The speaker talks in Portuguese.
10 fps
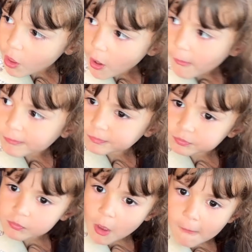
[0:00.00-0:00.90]
Não, mas não
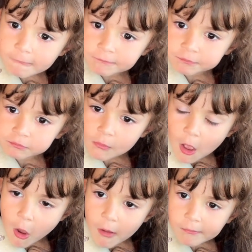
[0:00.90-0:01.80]
foi vacina de
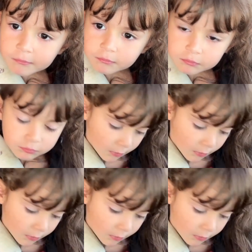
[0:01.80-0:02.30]
Covid que você